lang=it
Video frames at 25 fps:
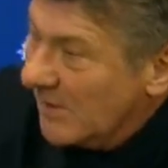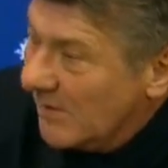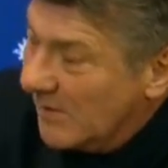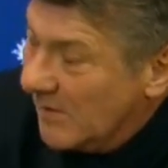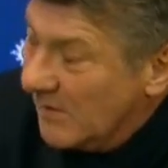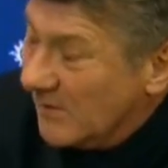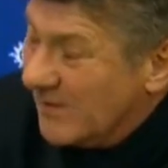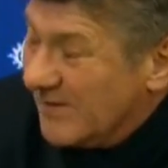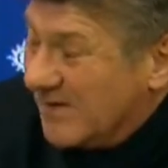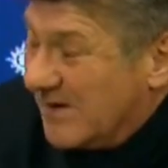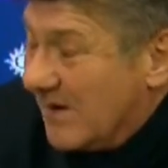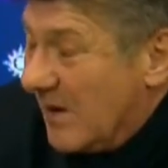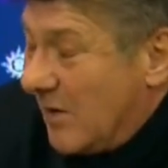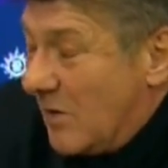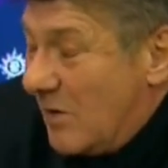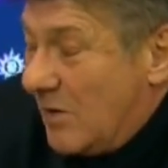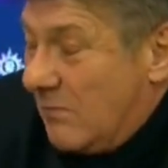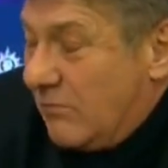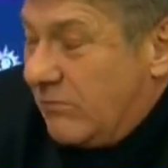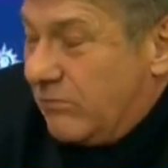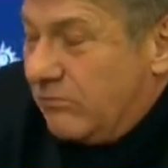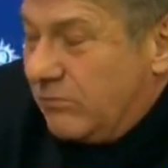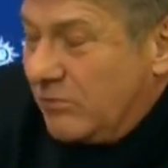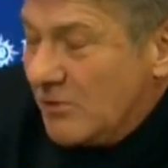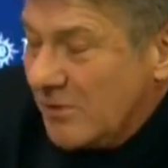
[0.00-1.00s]
questa cosa
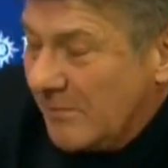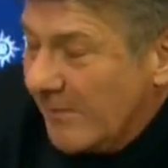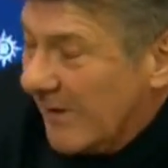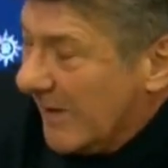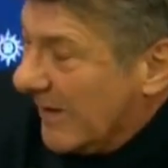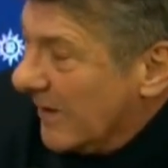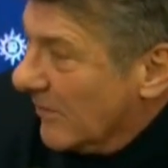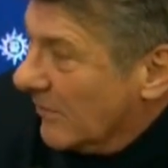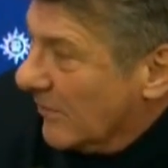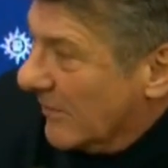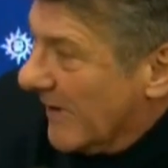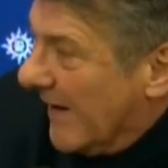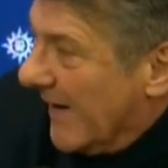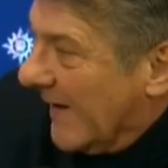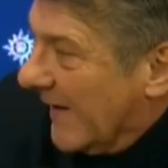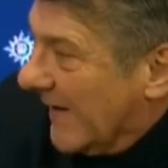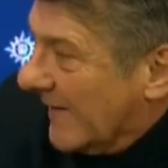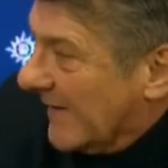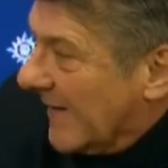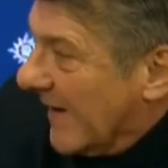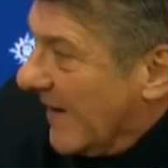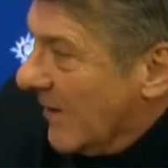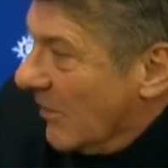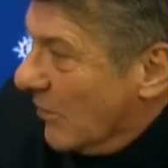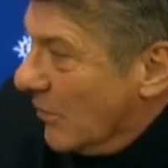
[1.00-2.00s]
insomma, che non era
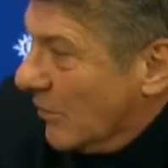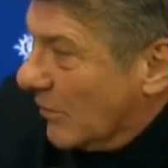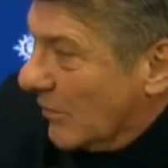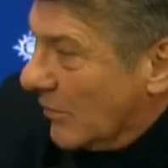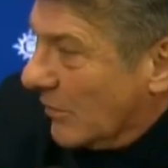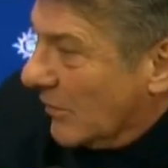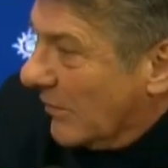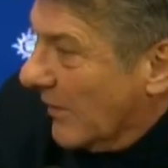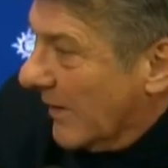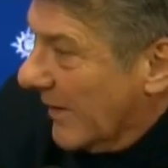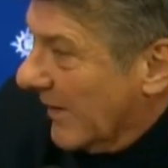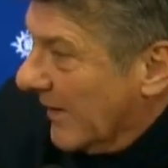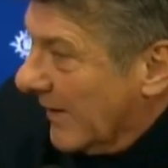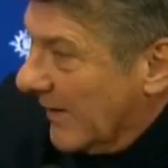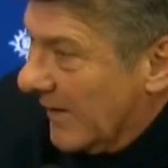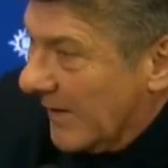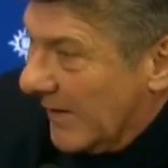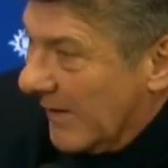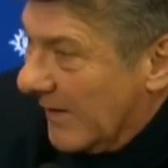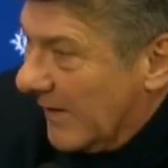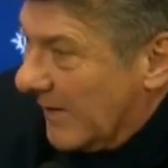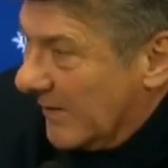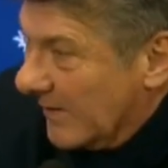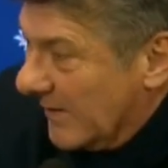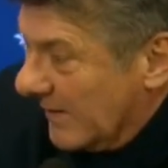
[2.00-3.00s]
da loro
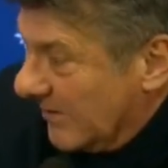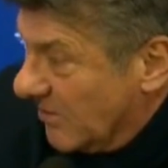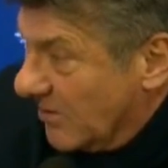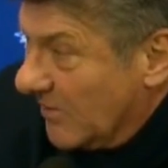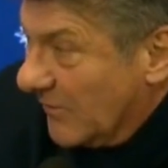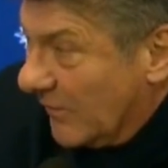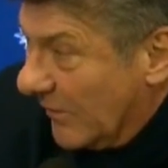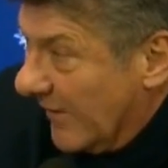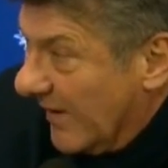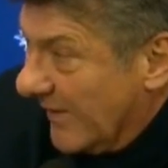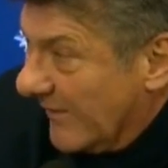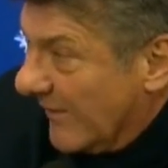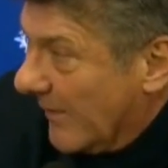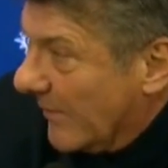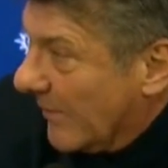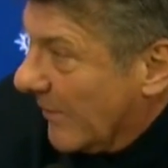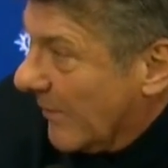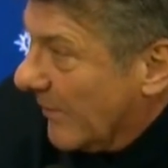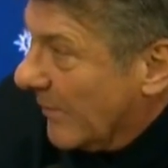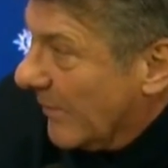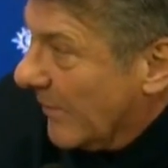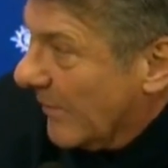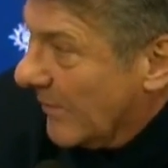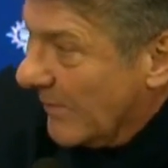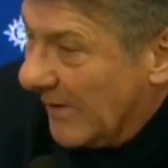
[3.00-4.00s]
e, e ci voleva proprio.